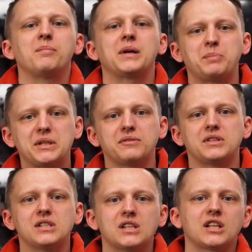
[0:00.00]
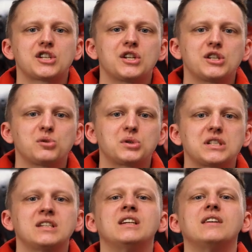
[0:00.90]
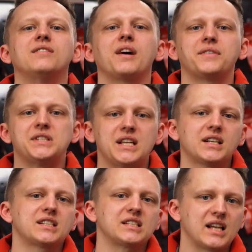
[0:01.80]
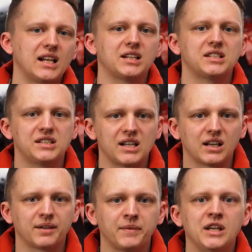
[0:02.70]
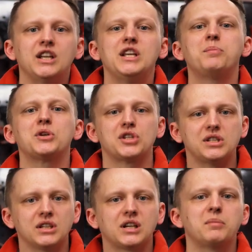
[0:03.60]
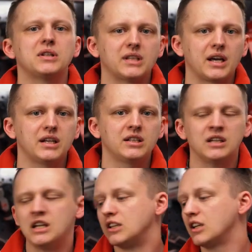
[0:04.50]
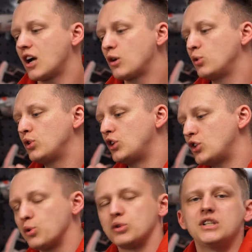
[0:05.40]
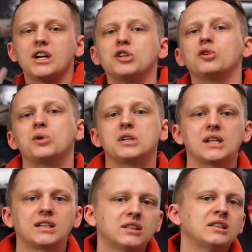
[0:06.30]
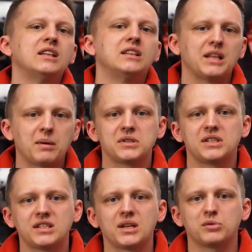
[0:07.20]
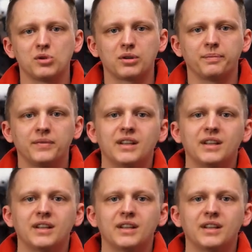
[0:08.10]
Подписывайтесь на наши ресурсы во всех социальных сетях и пишите комментарии, на какую еще технику Ресанта нам снять обзор.